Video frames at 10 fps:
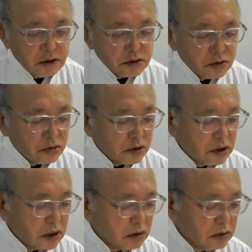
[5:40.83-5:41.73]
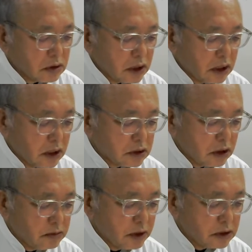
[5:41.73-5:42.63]
その金額は対外債
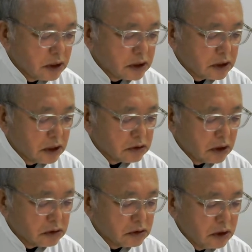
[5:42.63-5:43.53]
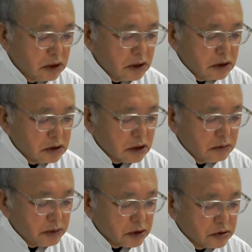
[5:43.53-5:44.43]
務返済金額である
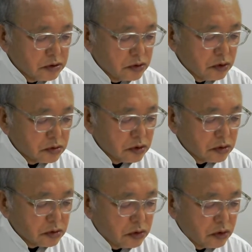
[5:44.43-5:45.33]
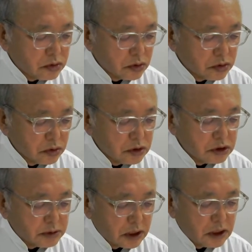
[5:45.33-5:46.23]
310億ドル5億ドルの一
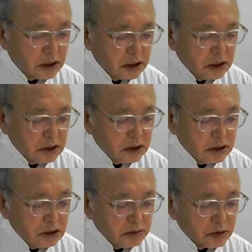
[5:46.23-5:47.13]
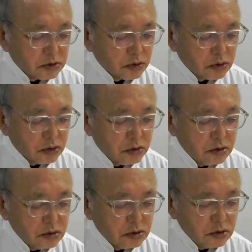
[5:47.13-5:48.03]
部だ今のところ
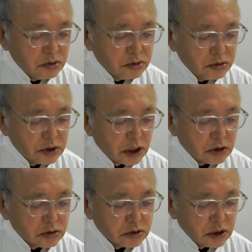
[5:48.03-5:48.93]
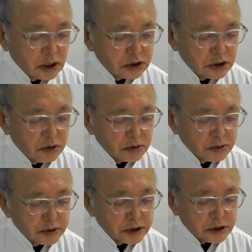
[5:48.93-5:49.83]
42カ国が支援を求
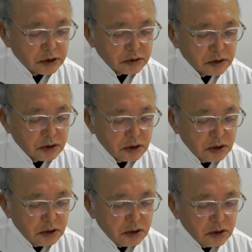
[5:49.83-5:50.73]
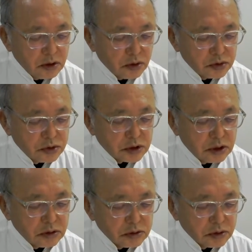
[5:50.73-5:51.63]
めてきている
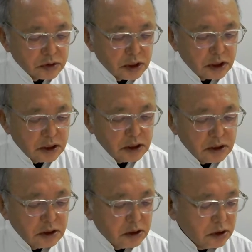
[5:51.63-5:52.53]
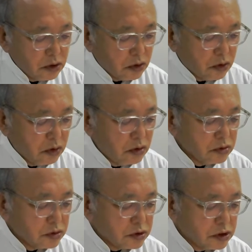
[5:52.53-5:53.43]
53億ドルで医療
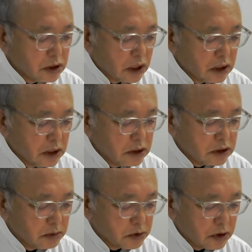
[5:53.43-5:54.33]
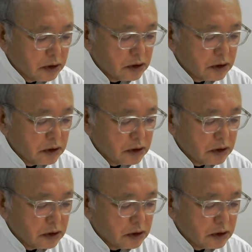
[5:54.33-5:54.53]
福祉に関連したものだ